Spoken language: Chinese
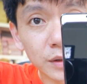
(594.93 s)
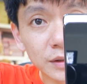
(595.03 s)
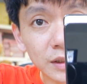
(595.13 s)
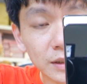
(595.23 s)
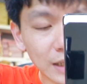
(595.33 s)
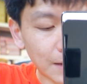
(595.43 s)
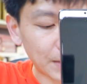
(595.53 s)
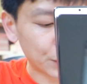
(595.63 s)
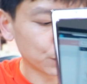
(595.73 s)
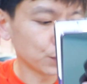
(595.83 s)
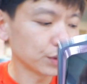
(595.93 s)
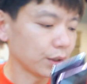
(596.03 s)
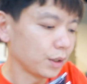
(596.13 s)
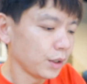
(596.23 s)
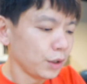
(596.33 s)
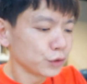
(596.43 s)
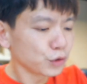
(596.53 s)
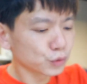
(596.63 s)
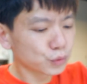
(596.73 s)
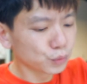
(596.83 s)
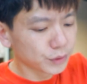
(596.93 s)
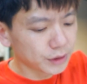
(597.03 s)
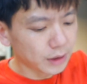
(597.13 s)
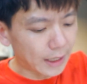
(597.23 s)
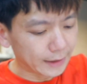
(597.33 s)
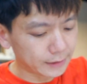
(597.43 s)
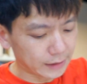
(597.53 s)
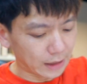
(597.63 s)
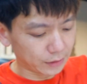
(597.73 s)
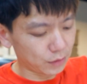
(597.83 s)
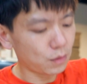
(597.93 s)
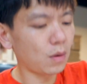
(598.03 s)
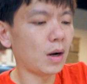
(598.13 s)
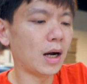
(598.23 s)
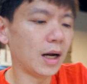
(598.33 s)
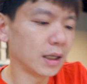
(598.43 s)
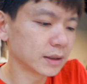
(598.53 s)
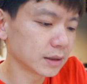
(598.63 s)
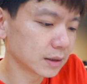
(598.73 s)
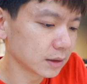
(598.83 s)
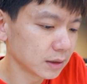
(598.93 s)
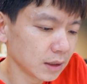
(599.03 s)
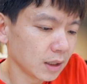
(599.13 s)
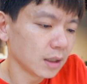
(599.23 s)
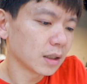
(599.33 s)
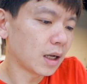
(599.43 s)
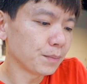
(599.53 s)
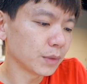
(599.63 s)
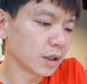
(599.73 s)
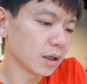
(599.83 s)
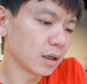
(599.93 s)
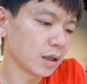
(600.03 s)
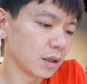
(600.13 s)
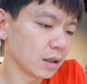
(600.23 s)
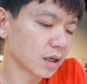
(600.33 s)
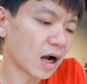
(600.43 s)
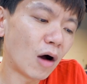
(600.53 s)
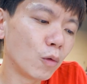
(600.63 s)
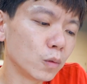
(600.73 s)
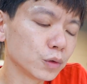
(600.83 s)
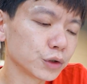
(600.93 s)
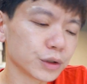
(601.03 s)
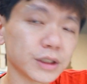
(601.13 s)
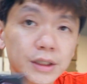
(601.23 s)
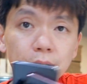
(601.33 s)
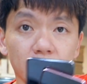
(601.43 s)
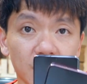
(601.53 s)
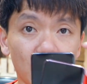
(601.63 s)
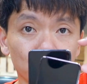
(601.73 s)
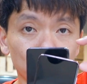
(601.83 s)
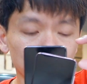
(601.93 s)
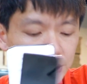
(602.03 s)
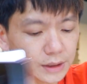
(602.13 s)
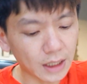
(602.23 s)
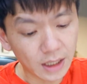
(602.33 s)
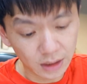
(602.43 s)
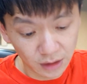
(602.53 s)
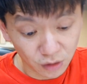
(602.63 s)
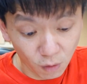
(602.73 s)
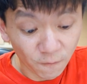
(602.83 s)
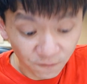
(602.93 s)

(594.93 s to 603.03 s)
真的差蛮多的，就数字来讲的话，其实他们的高就是这个高度是差一公